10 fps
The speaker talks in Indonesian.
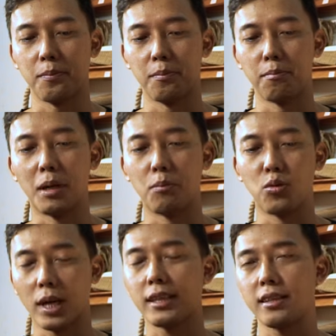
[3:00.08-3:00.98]

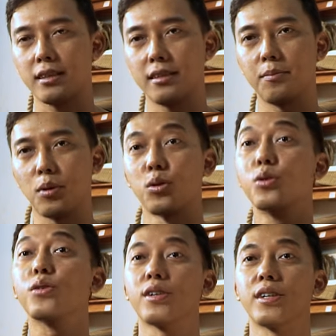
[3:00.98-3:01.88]
memuat produk
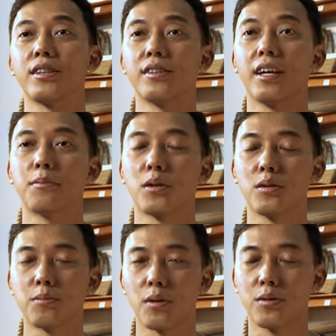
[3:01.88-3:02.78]
gitu ya
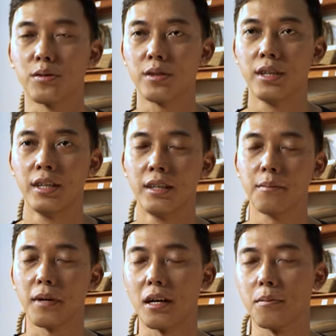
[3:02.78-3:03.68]
produk-produk
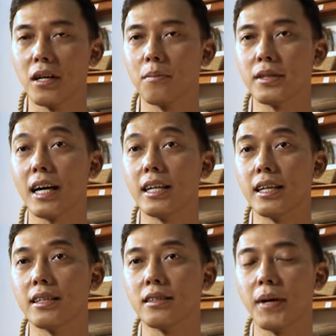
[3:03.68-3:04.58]
barang-barang
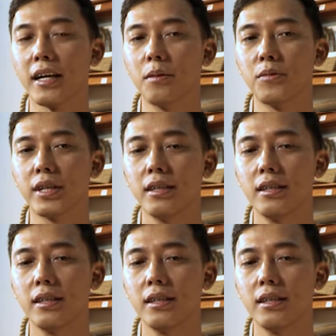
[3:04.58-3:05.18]
pertanian sampai akhirnya mungkin